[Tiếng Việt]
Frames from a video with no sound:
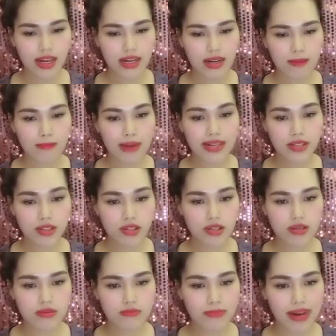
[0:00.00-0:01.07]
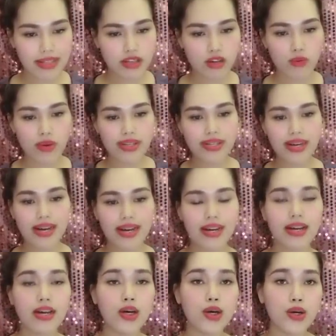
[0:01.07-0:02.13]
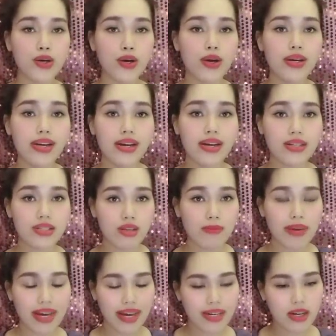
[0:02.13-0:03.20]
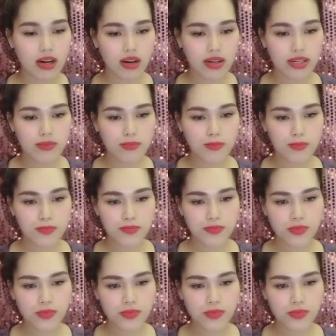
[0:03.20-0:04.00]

Tảng cặp bánh trưng mang từ quê ra Nói là do mẹ anh gói